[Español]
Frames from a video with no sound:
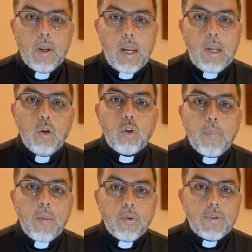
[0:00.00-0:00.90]
Y nos
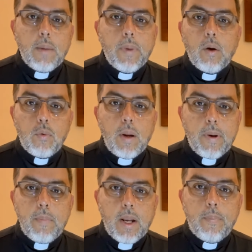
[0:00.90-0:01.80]
topamos siempre con una
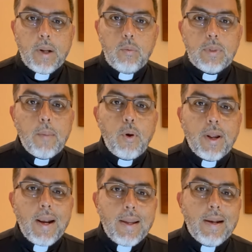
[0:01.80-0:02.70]
primera pregunta, ¿por
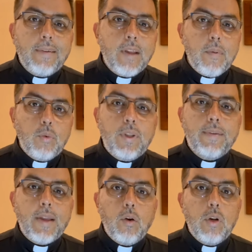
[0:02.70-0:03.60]
qué la iglesia
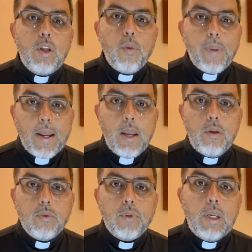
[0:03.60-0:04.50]
bautiza a los niños
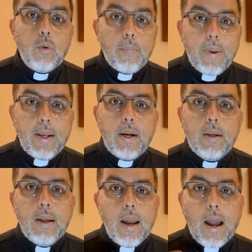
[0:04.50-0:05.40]
pequeños y no espera
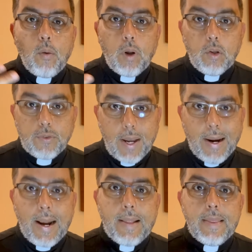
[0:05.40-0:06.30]
a cuando sean
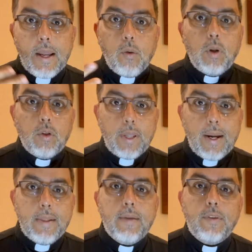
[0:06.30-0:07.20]
grandes, a cuando
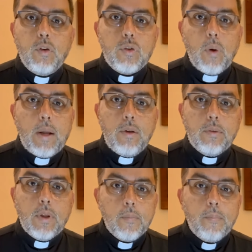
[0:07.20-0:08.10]
tengan 18
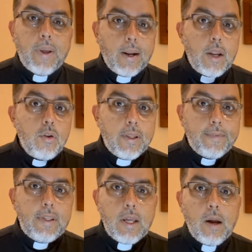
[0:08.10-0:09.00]
años, para que ellos
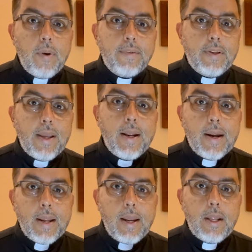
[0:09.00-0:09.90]
decidan a ver si quieren
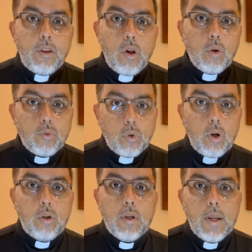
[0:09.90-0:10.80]
creer en Dios o
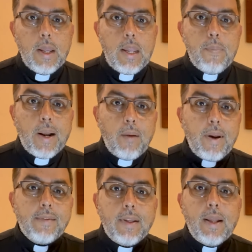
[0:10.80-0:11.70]
no, y para
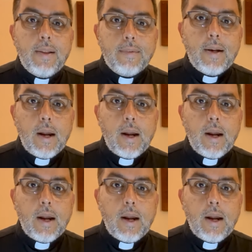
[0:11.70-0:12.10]
ver si quieren ser